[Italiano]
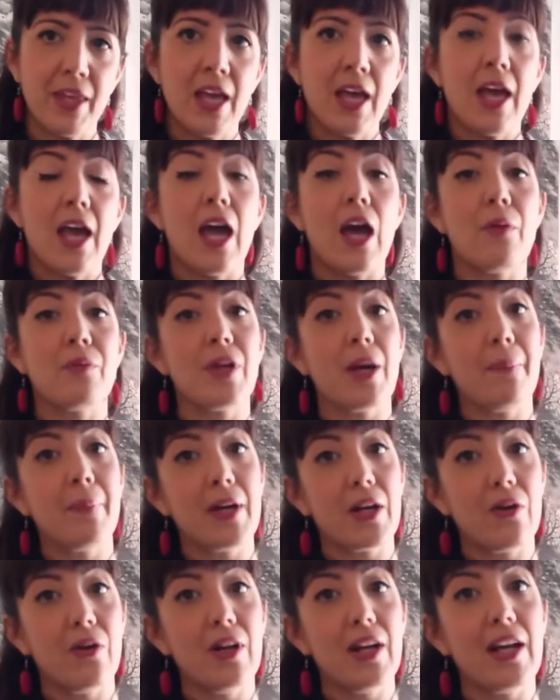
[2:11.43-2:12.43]
È una
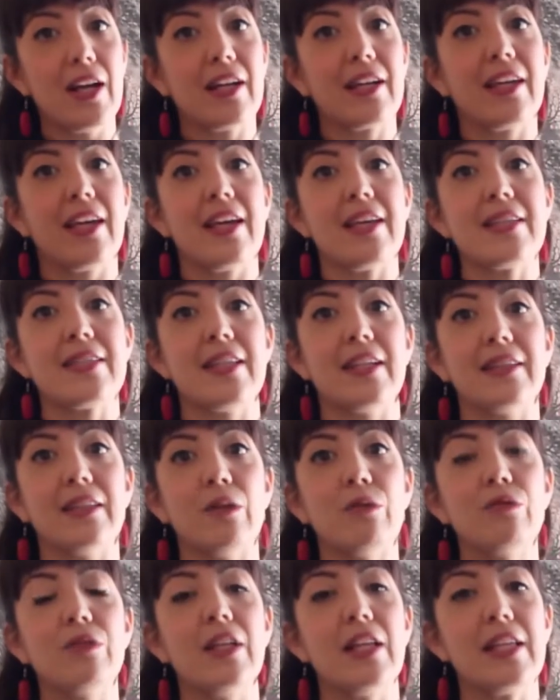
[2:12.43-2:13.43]
parola che è
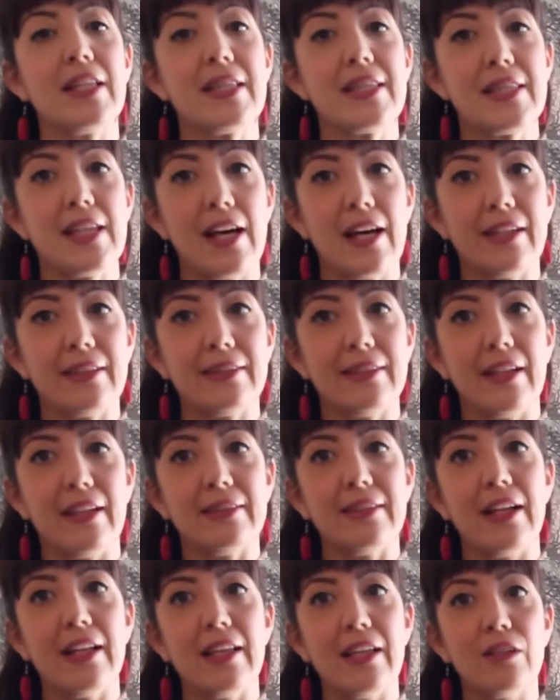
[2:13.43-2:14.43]
stata utilizzata
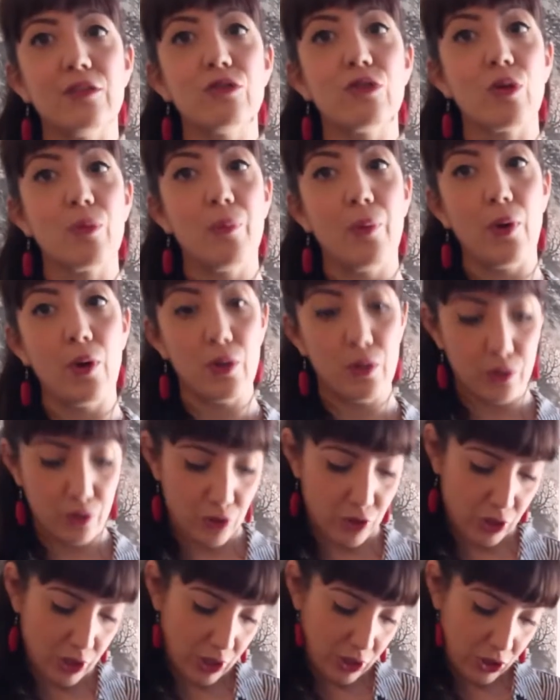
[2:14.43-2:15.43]
dagli
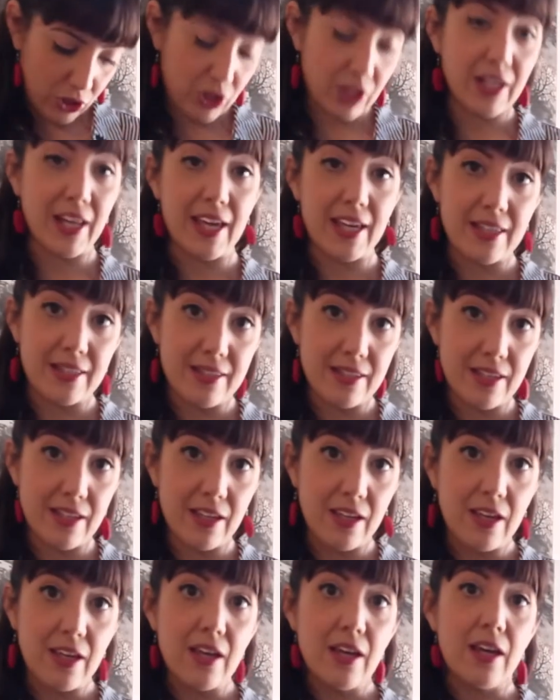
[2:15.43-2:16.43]
antropologi
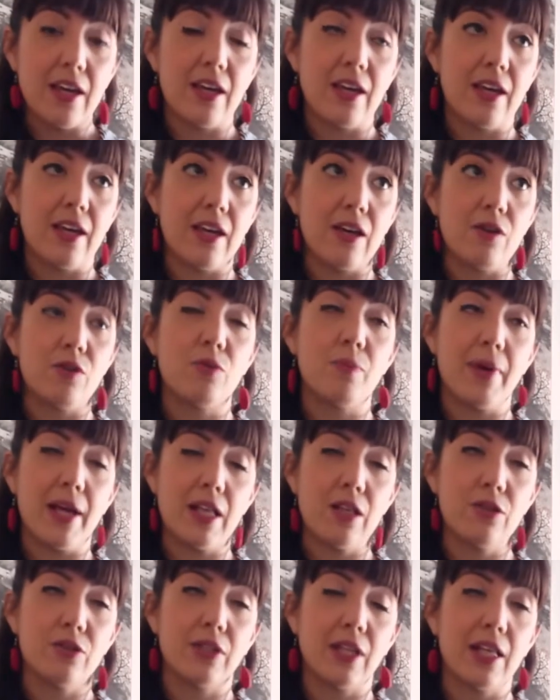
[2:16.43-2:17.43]
cinesi, eh, o
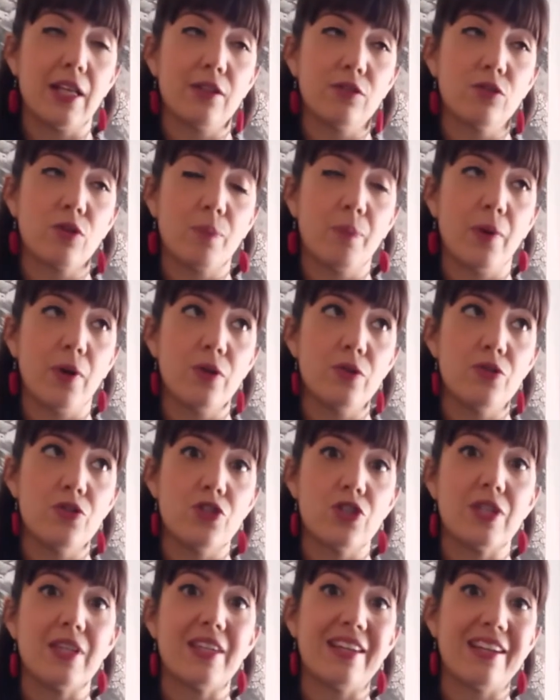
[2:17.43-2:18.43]
meglio dagli
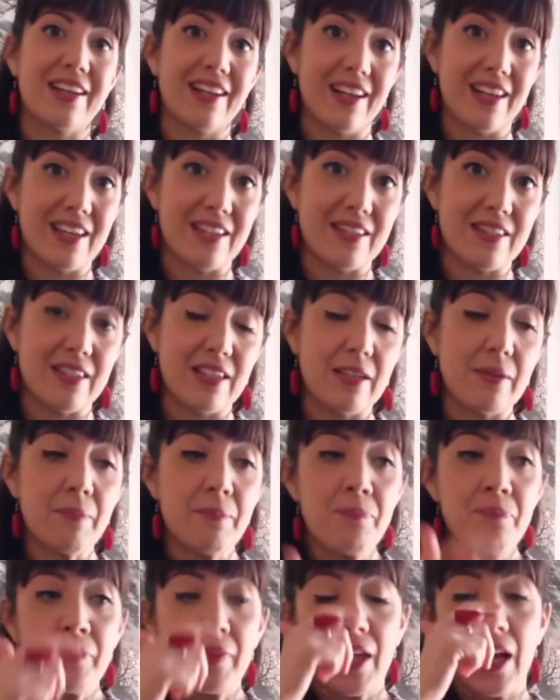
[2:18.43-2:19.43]
antropologi inglesi,
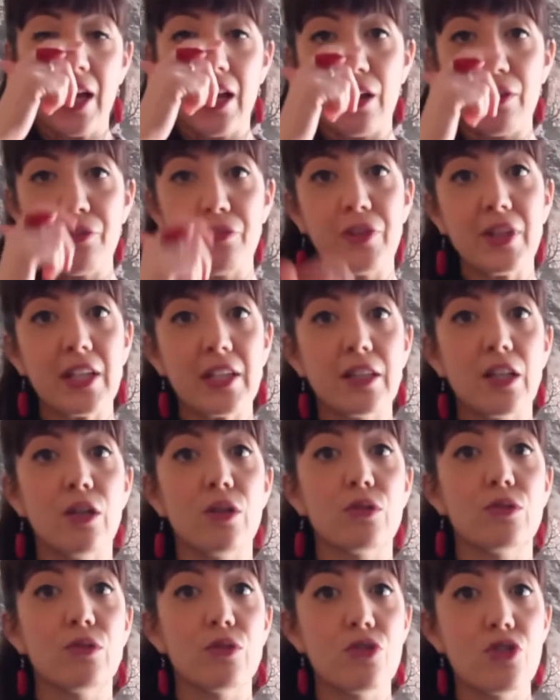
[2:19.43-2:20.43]
alla fine
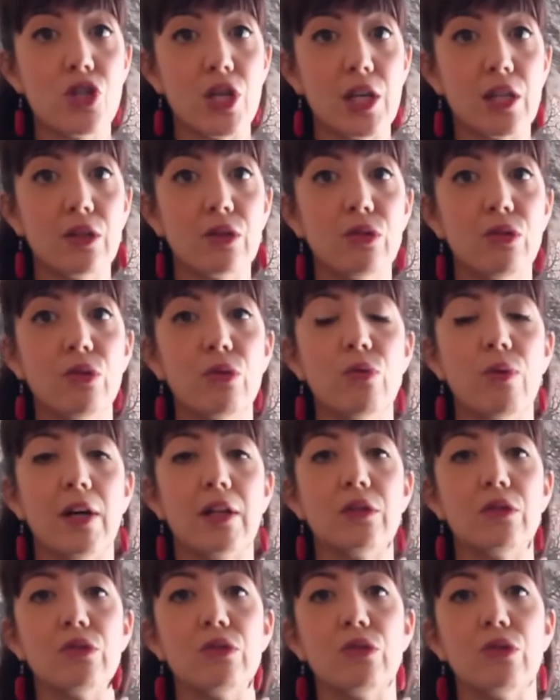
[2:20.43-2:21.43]
dell'Ottocento
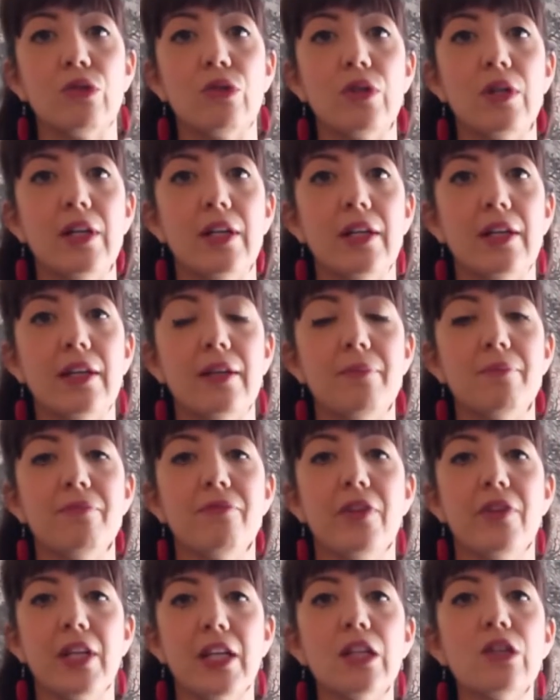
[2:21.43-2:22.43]
quando eh,
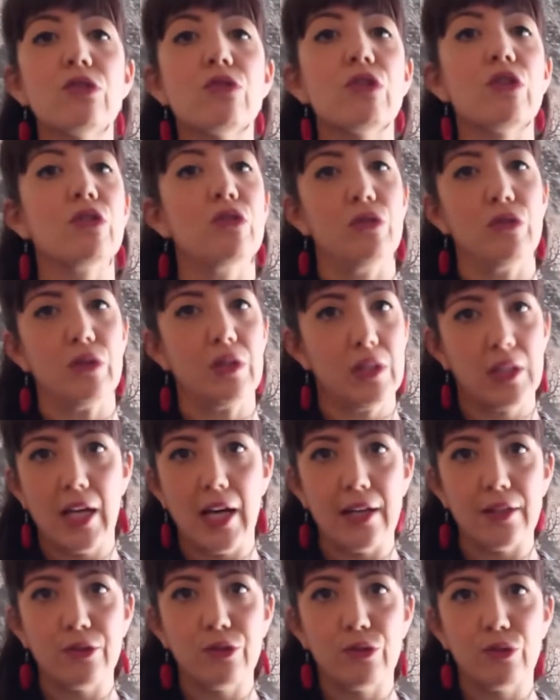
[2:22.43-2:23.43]
venendo in
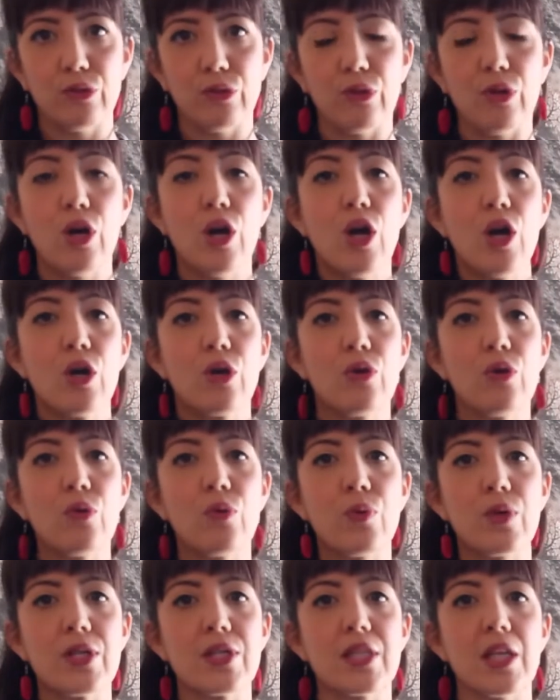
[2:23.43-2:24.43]
contatto
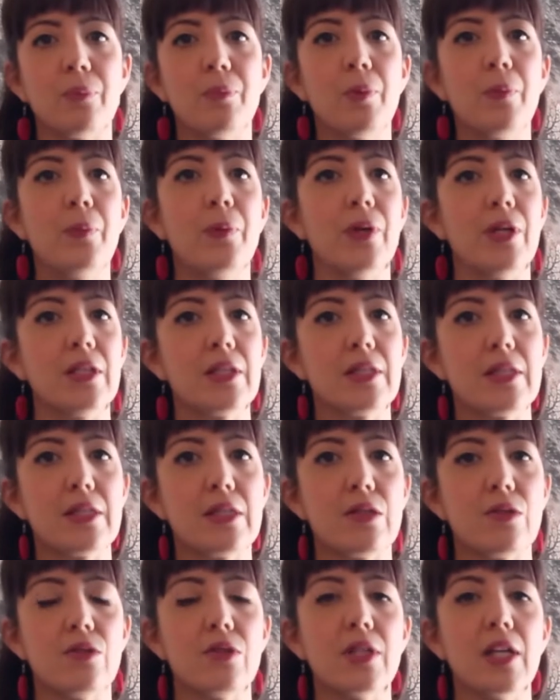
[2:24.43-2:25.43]
con questa
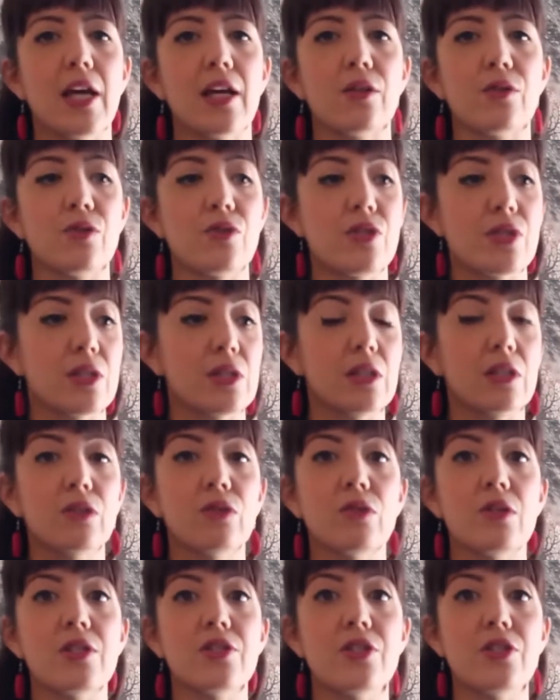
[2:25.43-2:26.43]
popolazione hanno
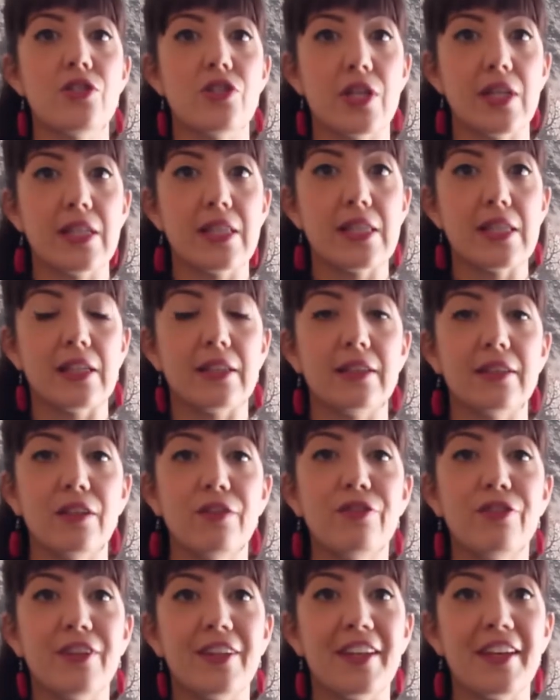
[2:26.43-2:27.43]
sentito l'esigenza di
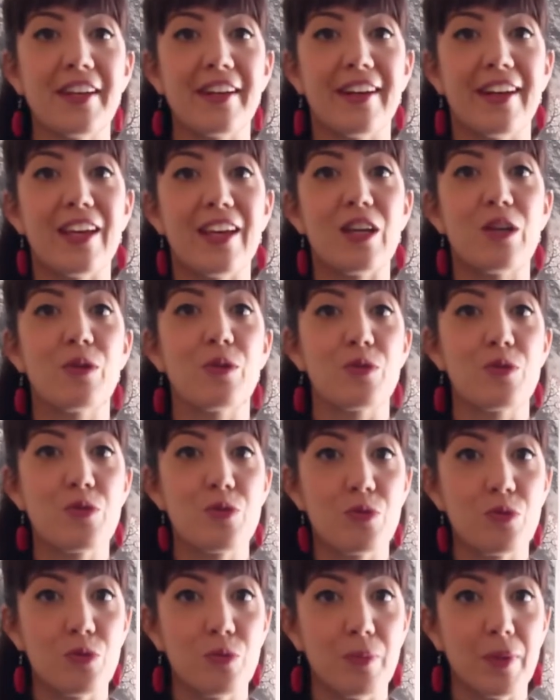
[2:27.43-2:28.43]
definirne i
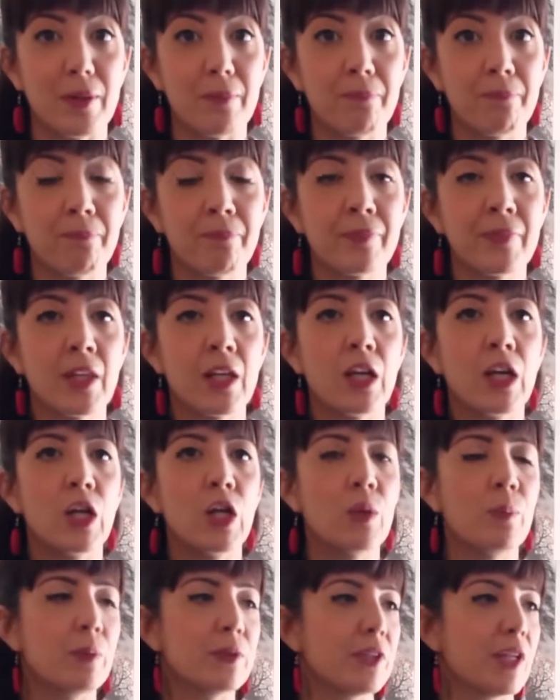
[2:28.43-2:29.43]
costumi.
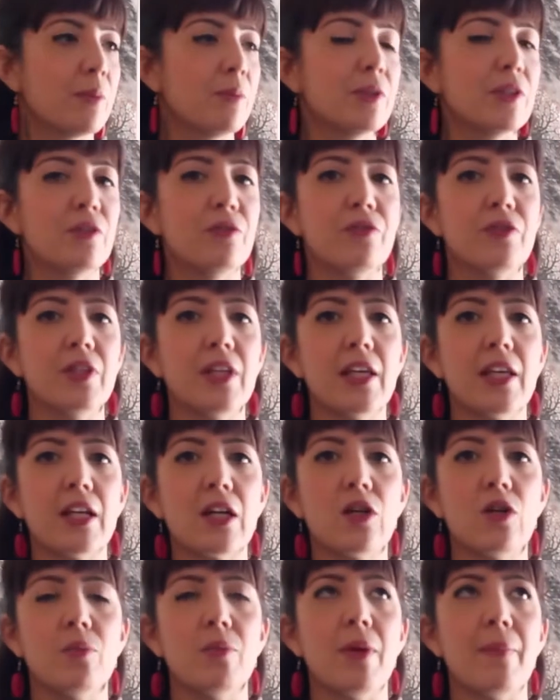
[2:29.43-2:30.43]
Lo potremmo
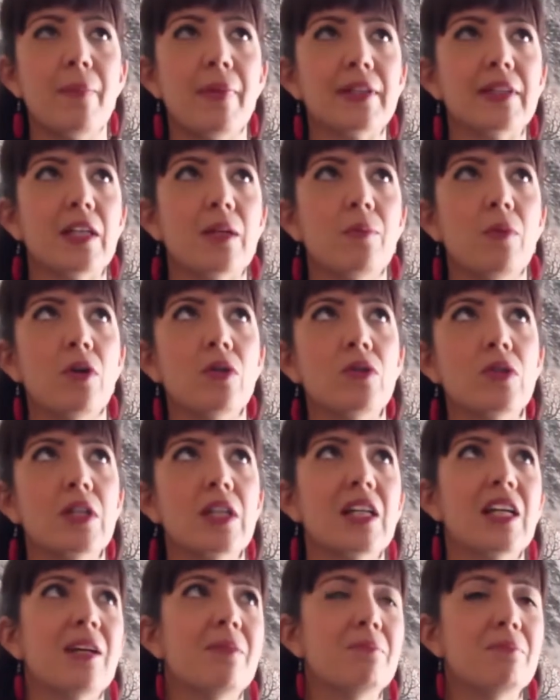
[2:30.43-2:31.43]
definire come matrimonio
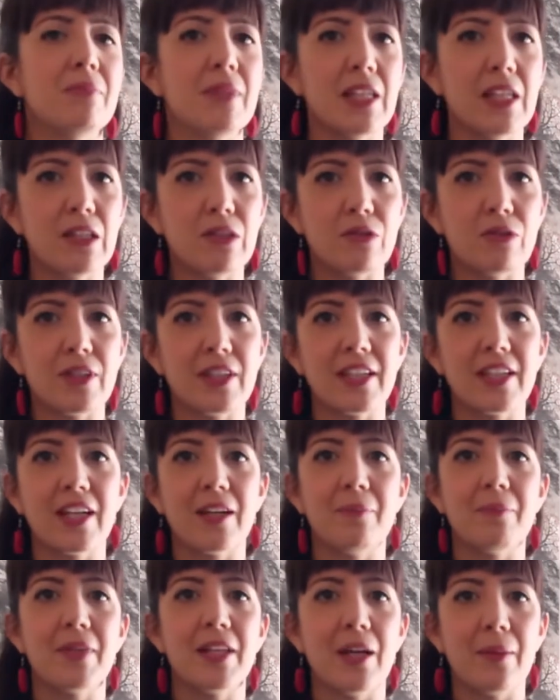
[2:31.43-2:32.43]
in cammino, in
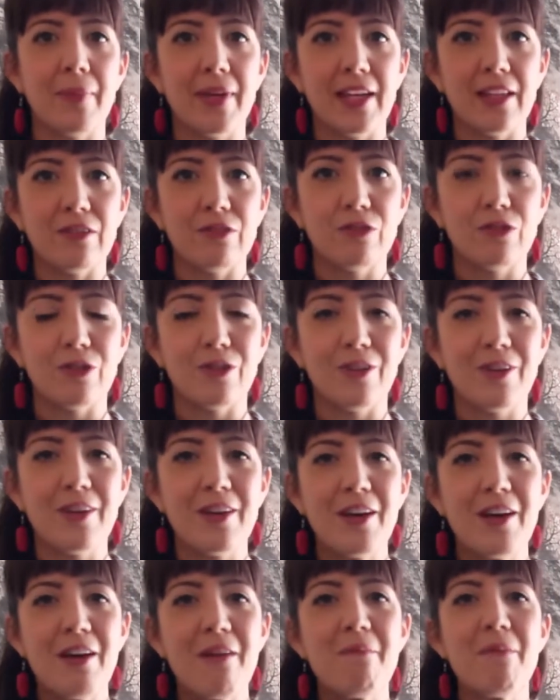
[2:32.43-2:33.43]
camminamento,
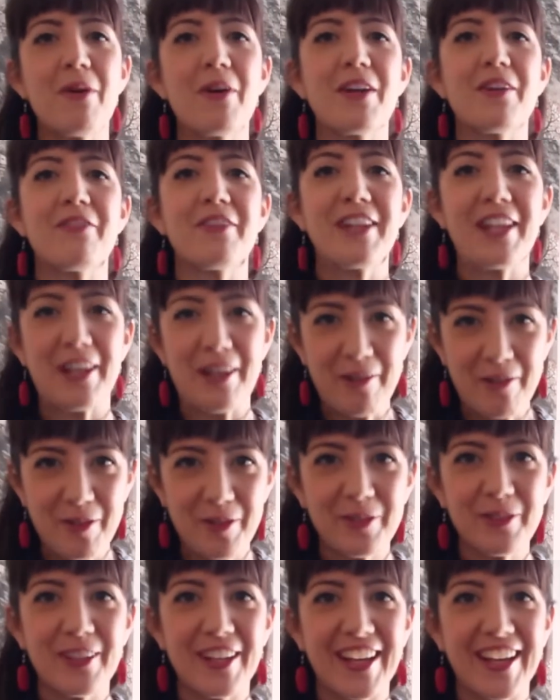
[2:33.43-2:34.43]
ma ora ve ne
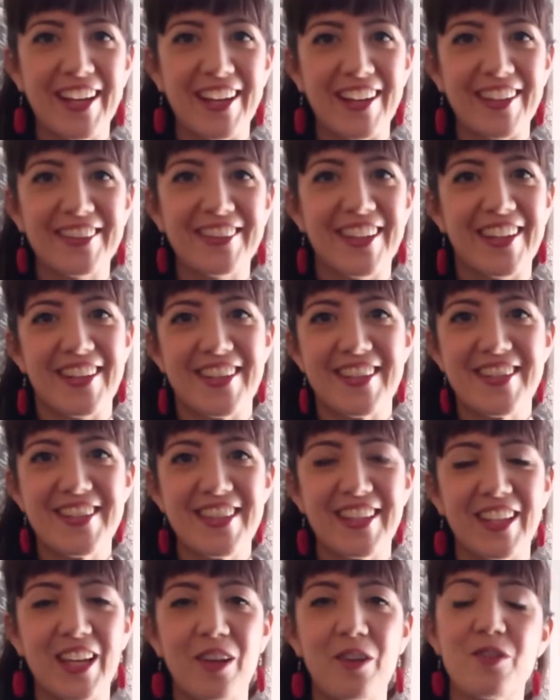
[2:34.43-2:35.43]
racconto le
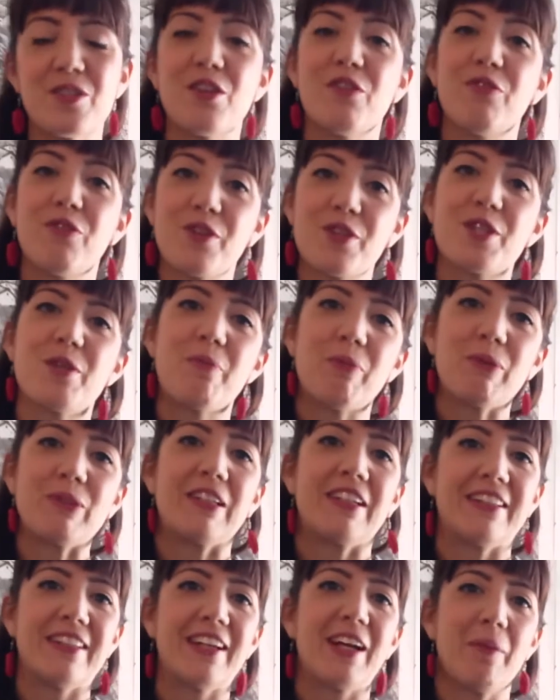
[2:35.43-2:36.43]
caratteristiche, così forse
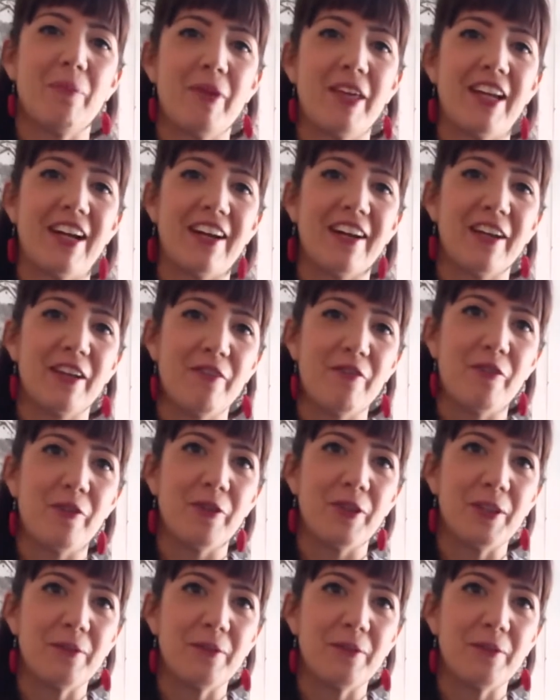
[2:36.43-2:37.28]
potrete capire anche voi.